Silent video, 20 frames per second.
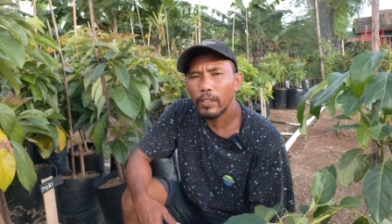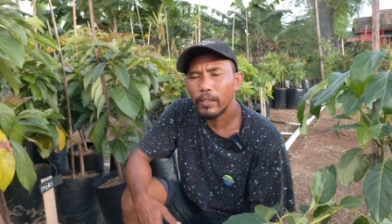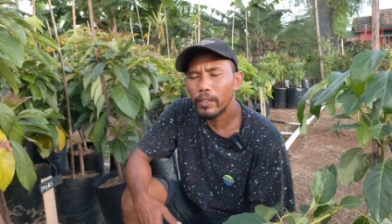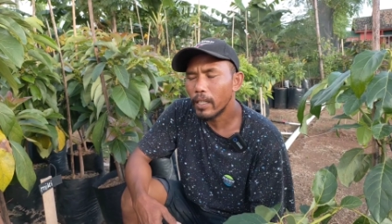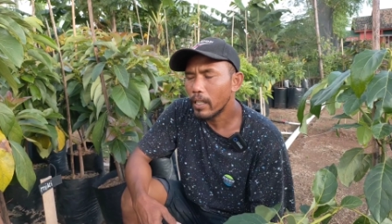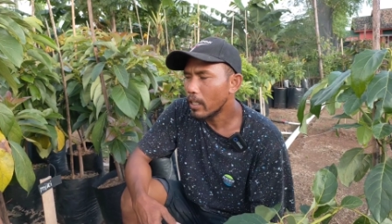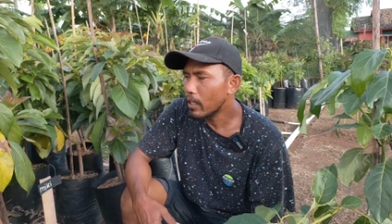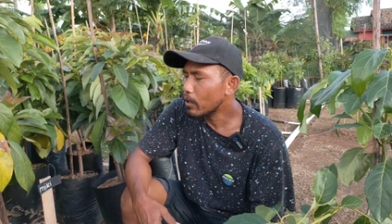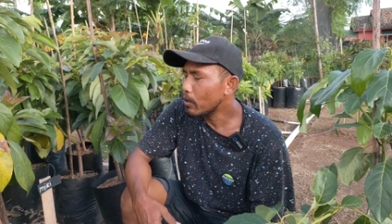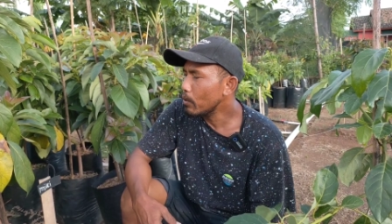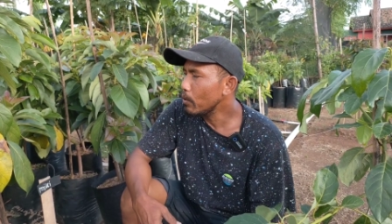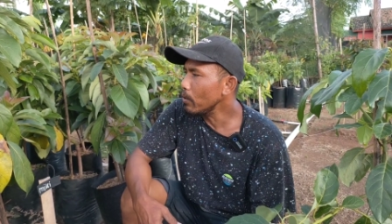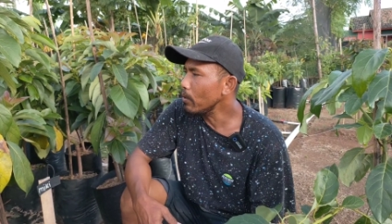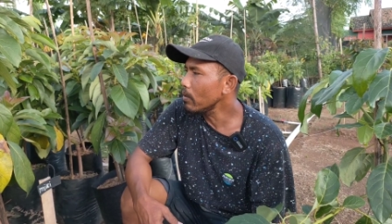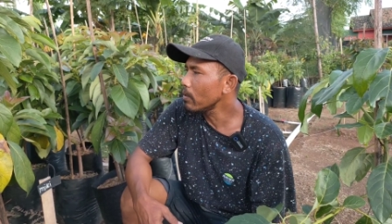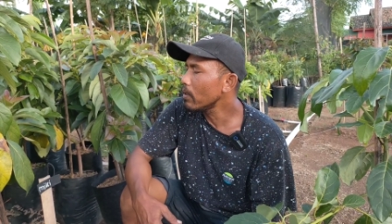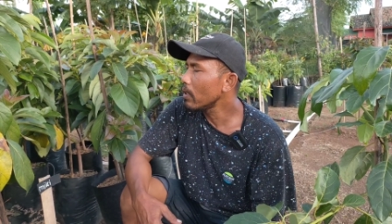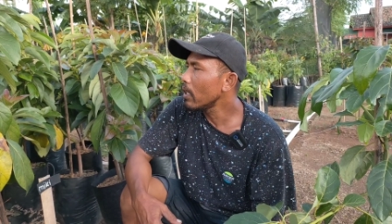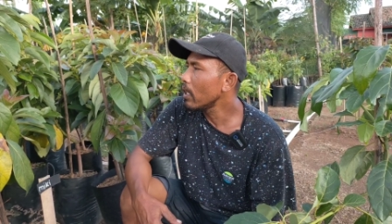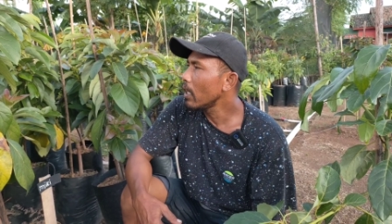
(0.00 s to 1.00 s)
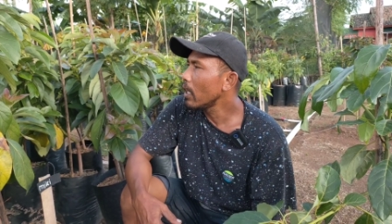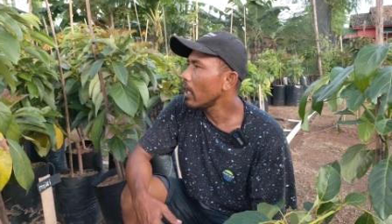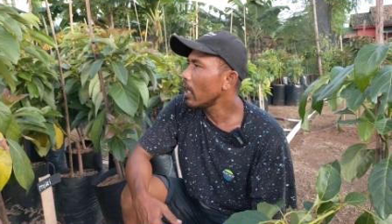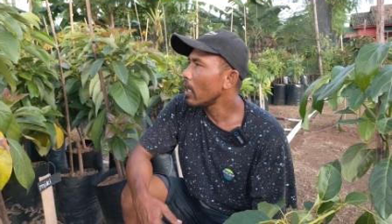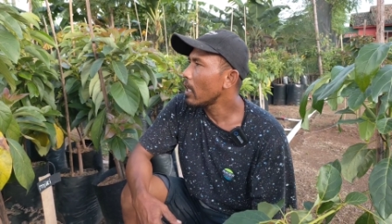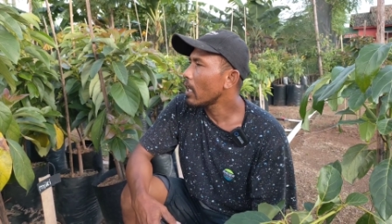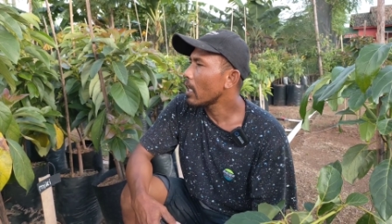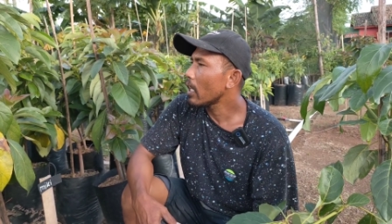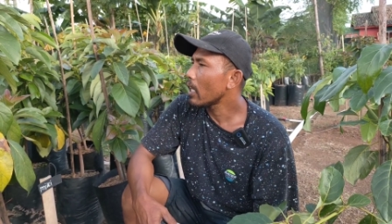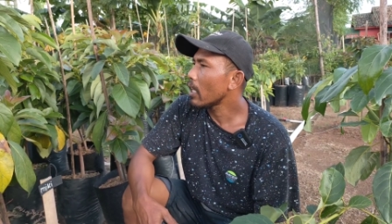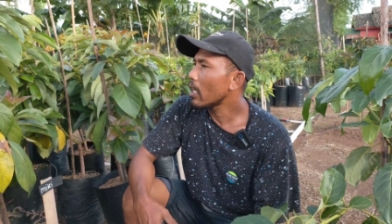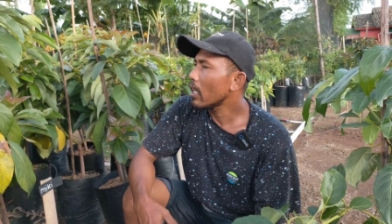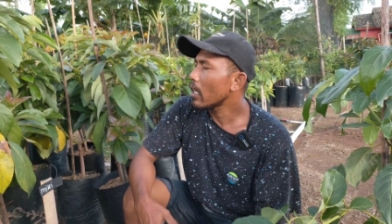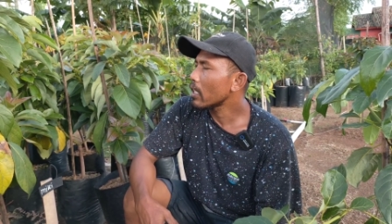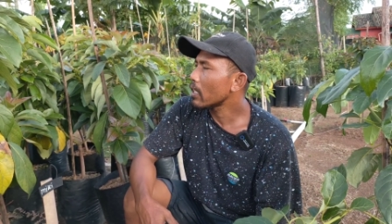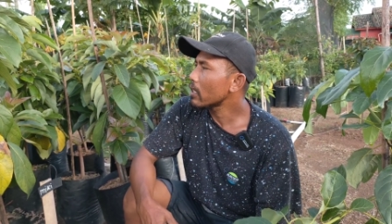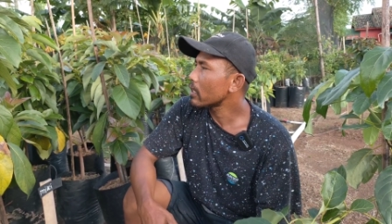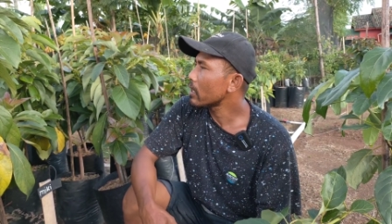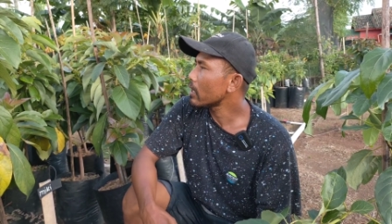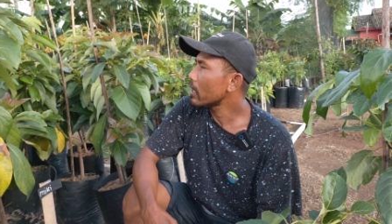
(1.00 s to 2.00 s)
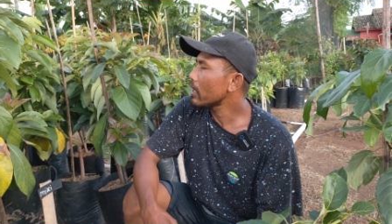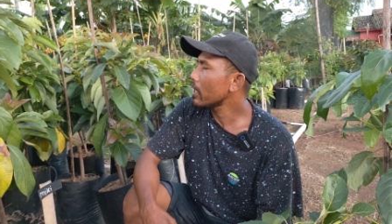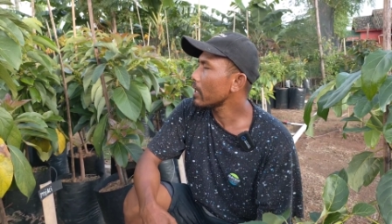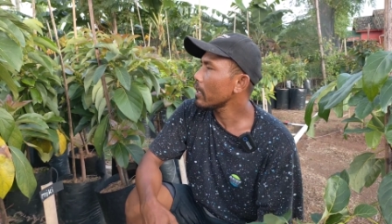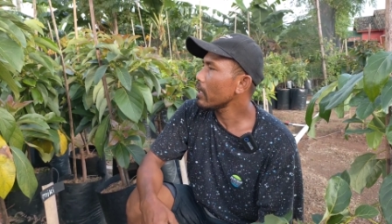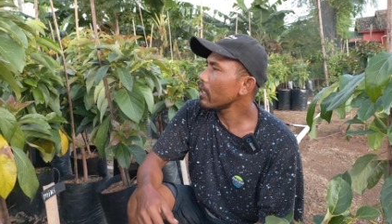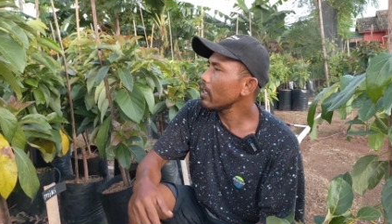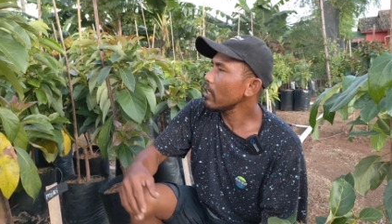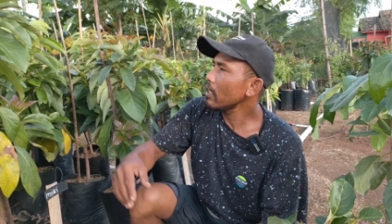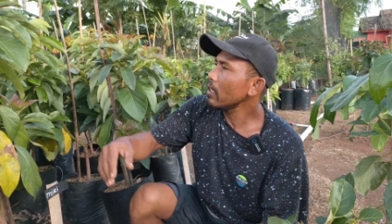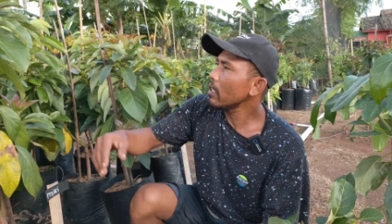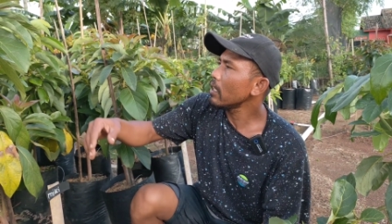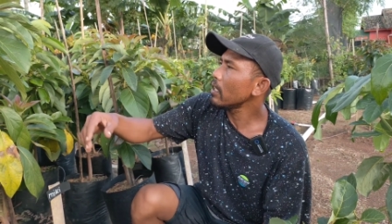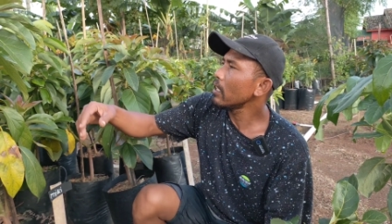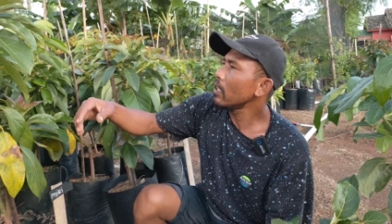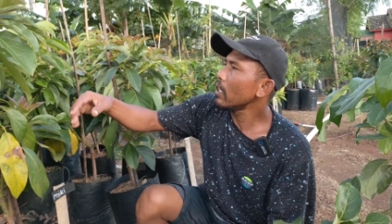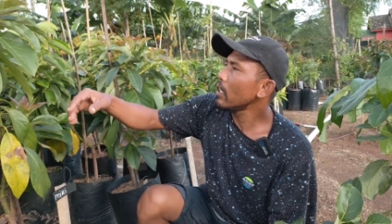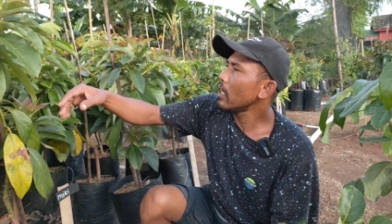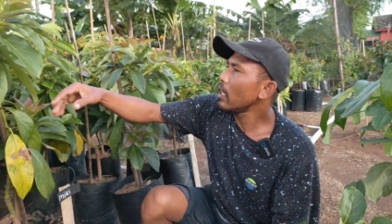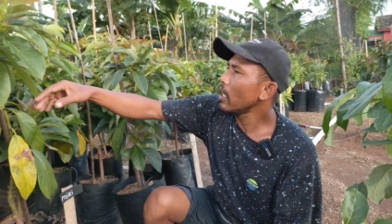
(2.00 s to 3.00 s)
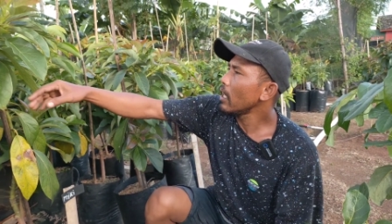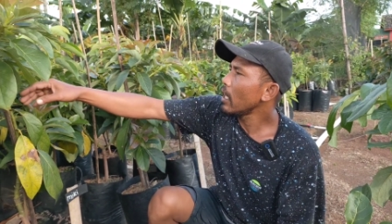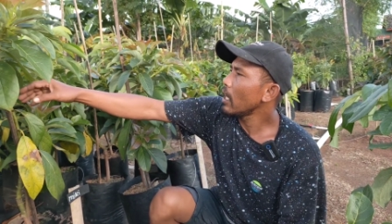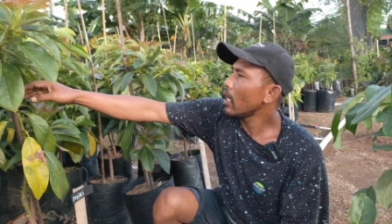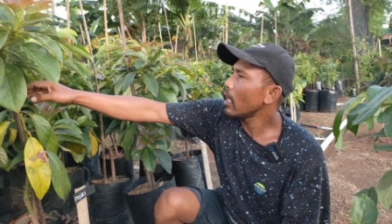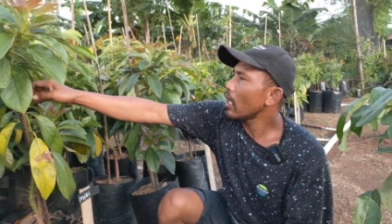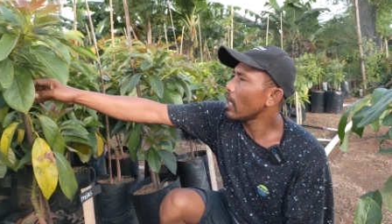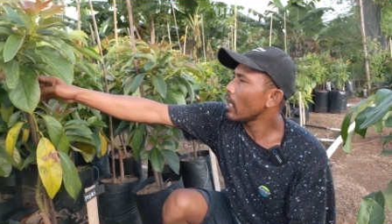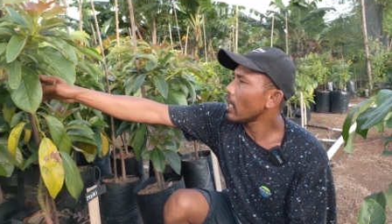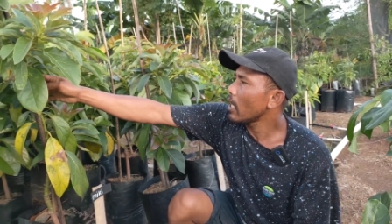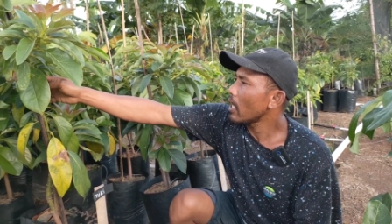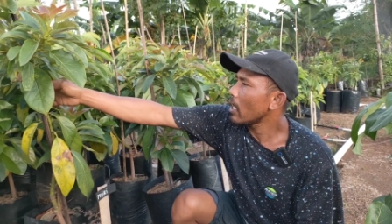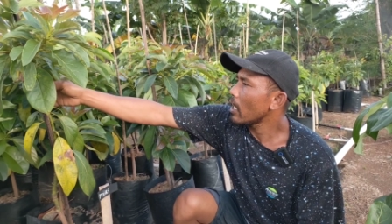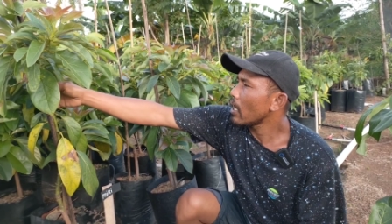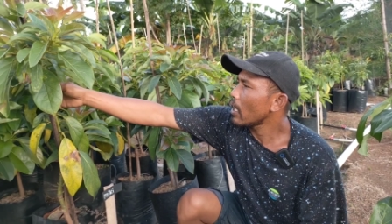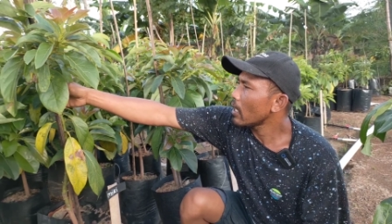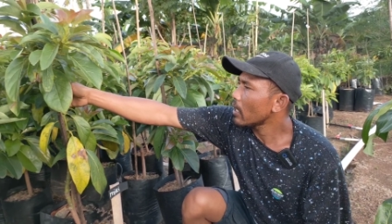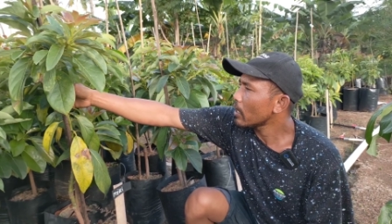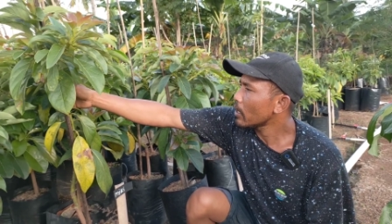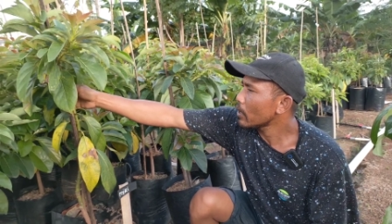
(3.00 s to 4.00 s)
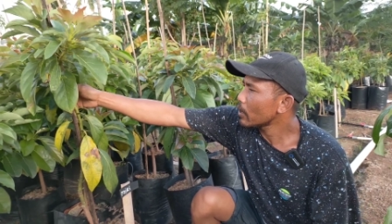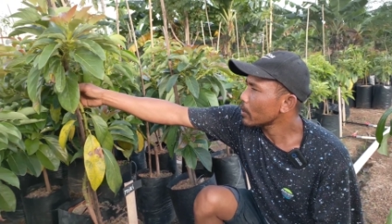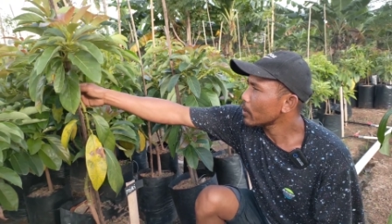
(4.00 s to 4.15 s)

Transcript: Oke saudaraku, uh, di sini uh,